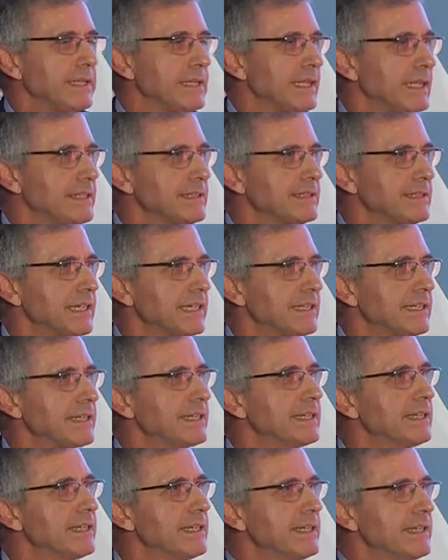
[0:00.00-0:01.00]
lei è
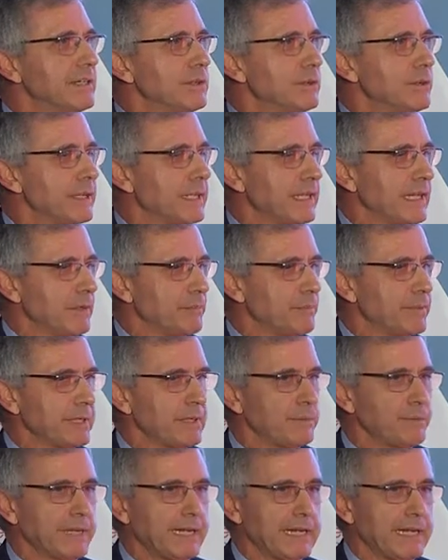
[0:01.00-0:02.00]
stata una delle
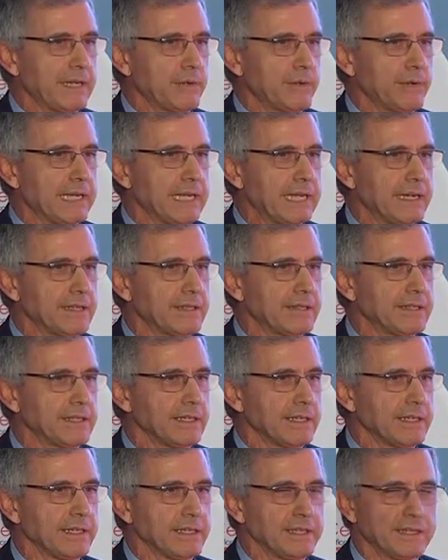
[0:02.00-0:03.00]
prime a
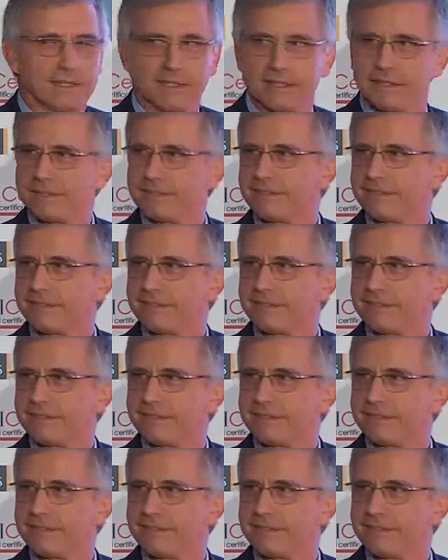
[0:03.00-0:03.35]
laurearsi in...